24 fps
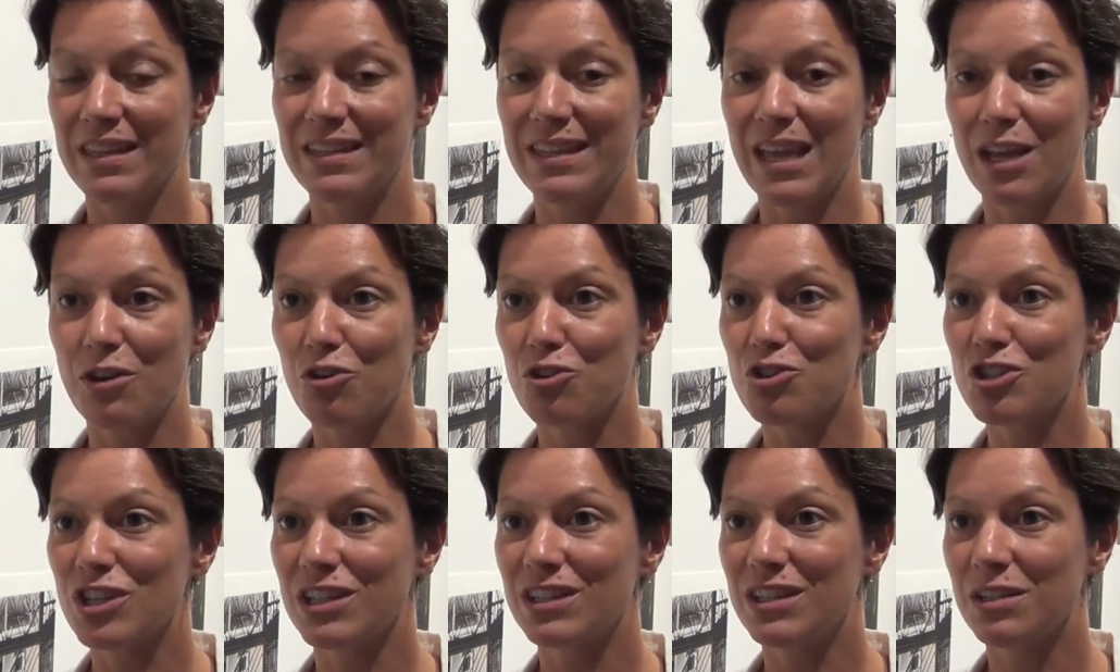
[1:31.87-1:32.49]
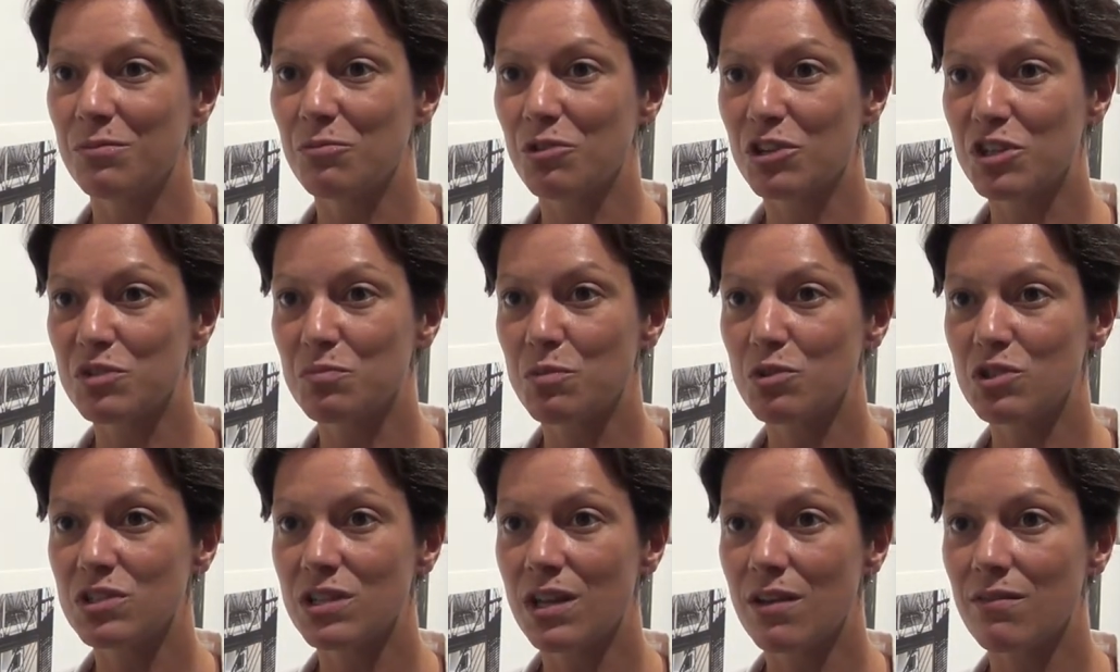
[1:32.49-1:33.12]
Ya no nos sentimos
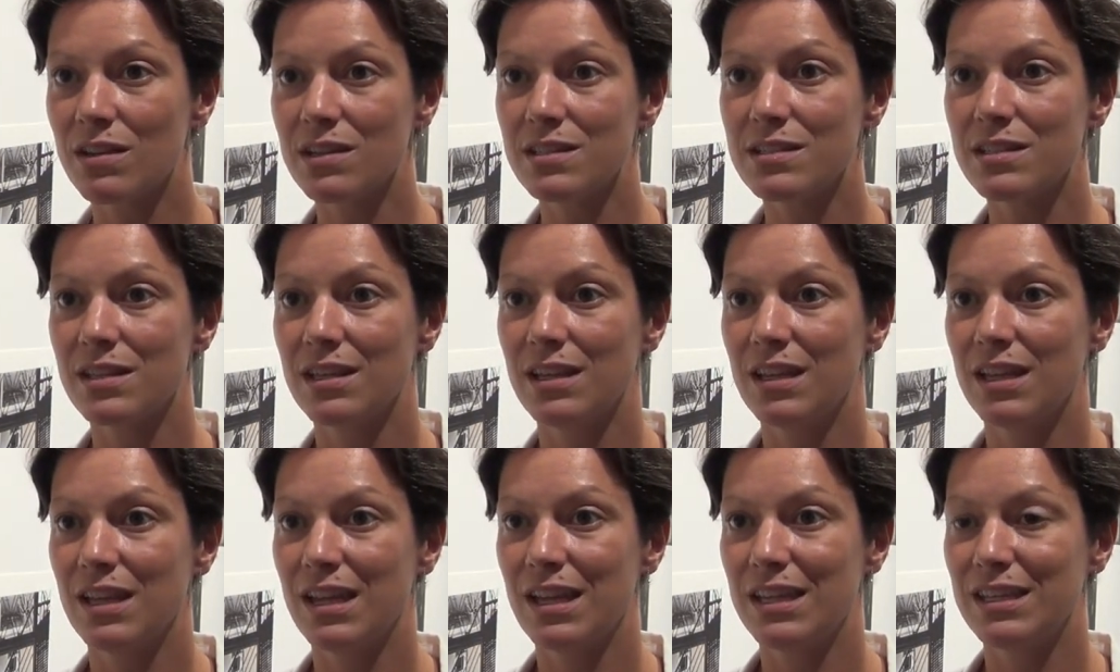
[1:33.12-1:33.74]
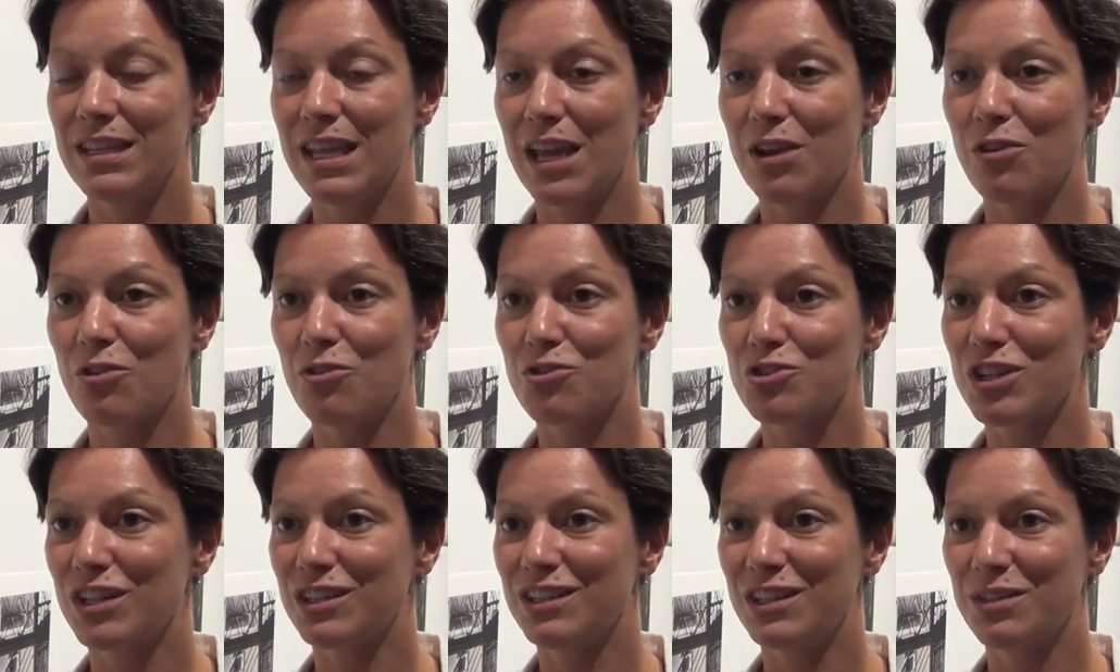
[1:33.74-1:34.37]
responsables, ya no
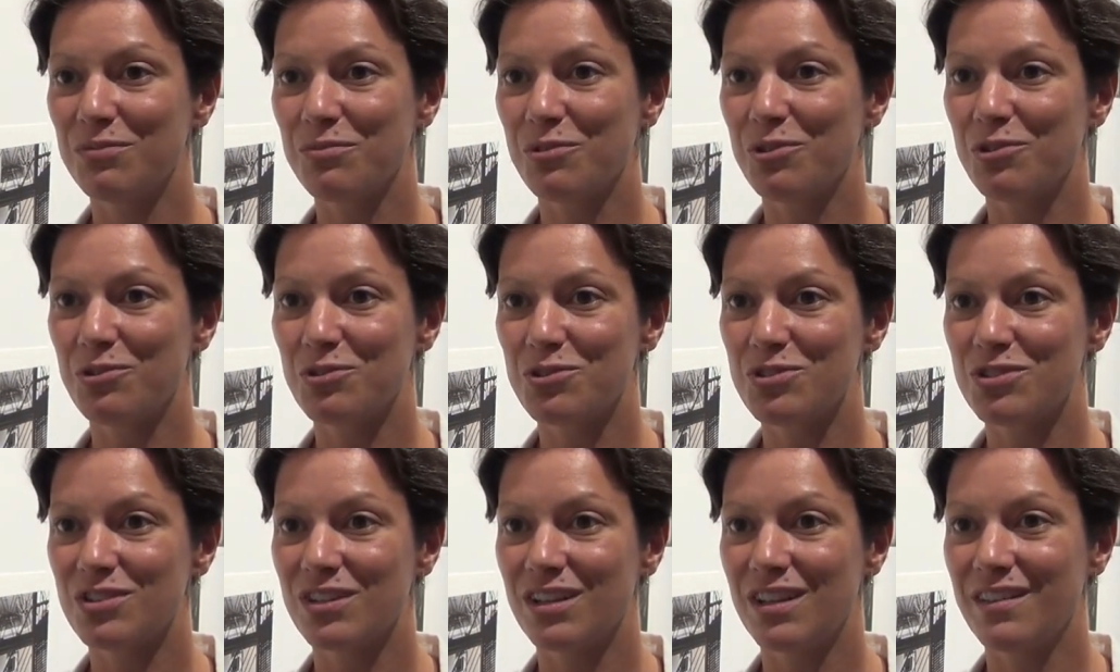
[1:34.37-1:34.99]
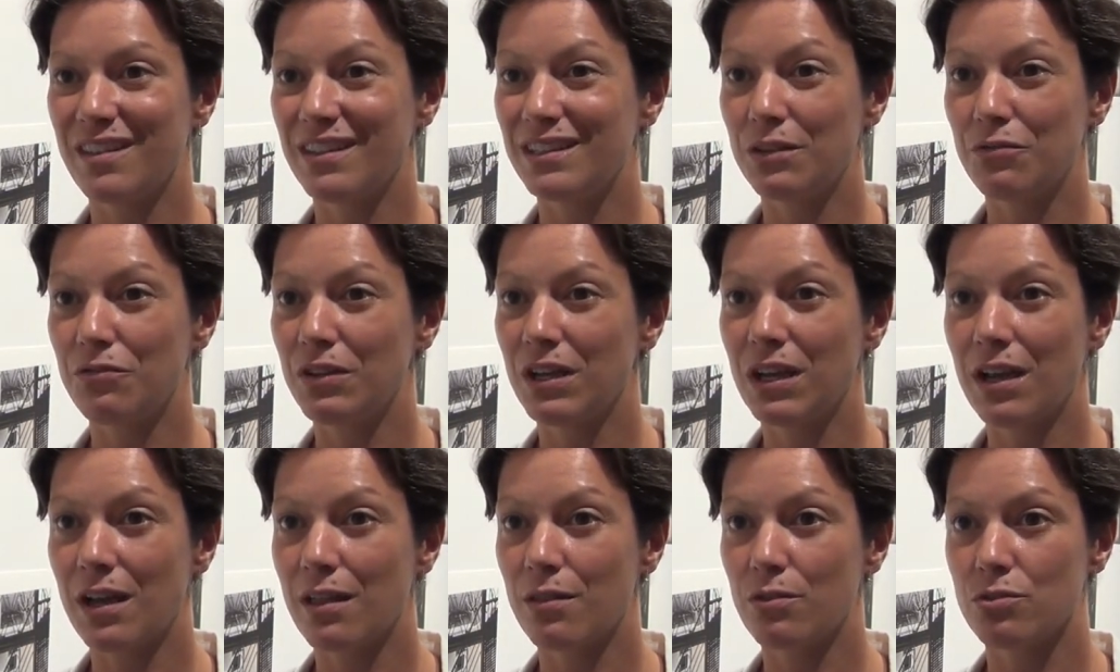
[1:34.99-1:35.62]
nos sentimos
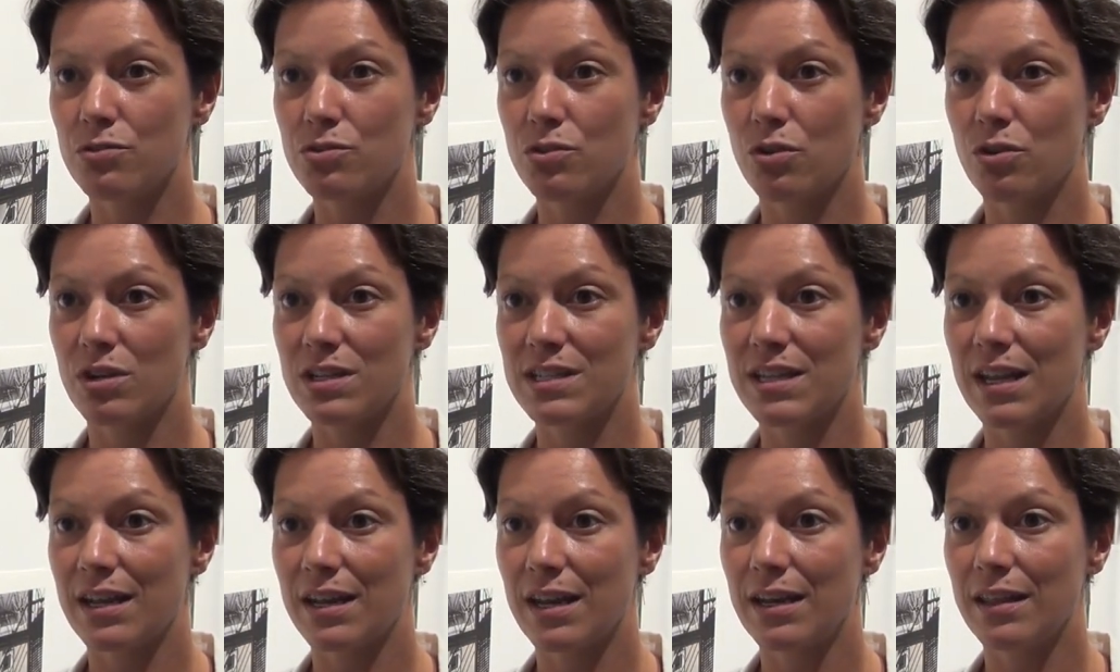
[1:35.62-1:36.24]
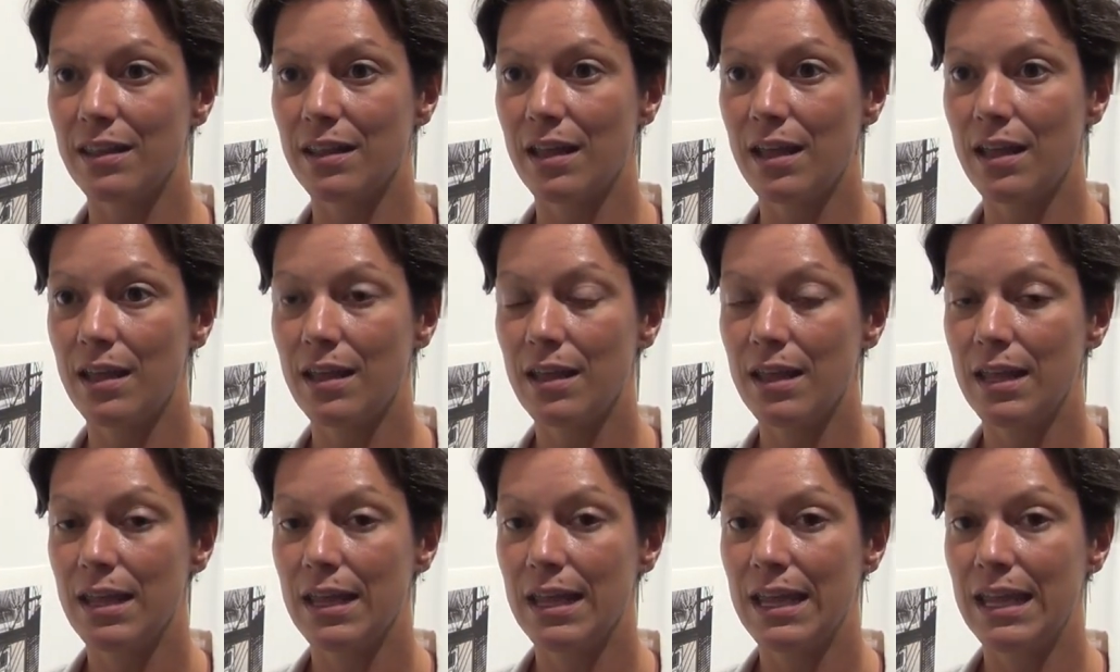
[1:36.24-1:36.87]
identificados con esa realidad
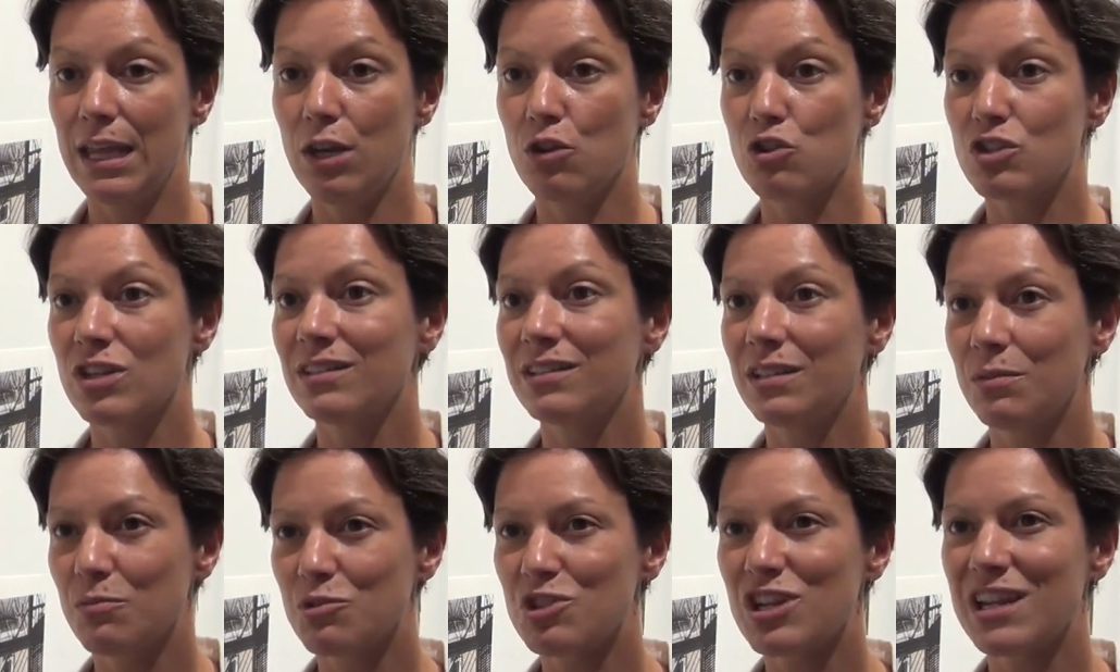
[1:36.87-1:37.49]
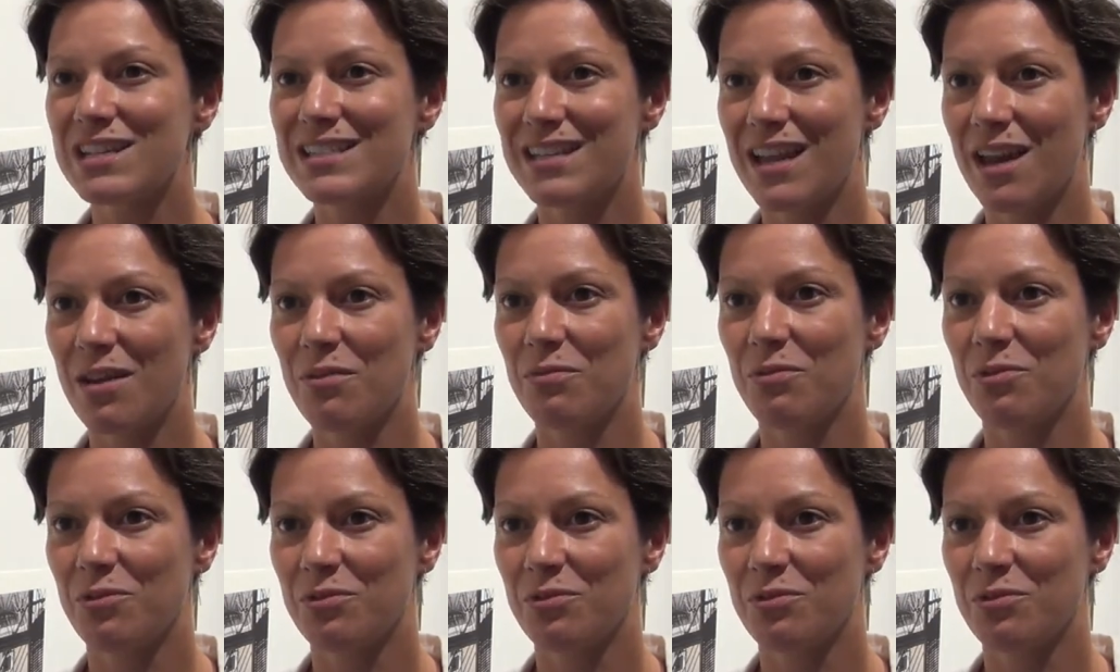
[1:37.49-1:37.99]
y nos sentimos a salvo,